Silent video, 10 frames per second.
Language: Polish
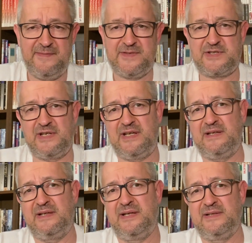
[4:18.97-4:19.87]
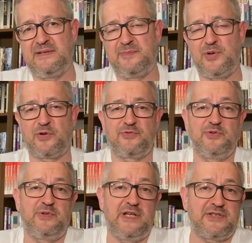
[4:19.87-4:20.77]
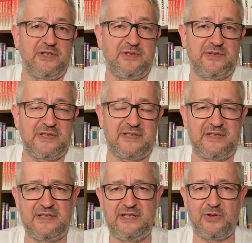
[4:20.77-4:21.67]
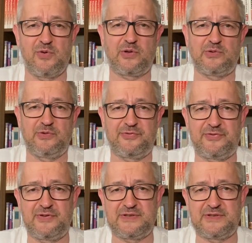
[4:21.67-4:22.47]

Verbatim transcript: że y, porównuje się do tych chirurgów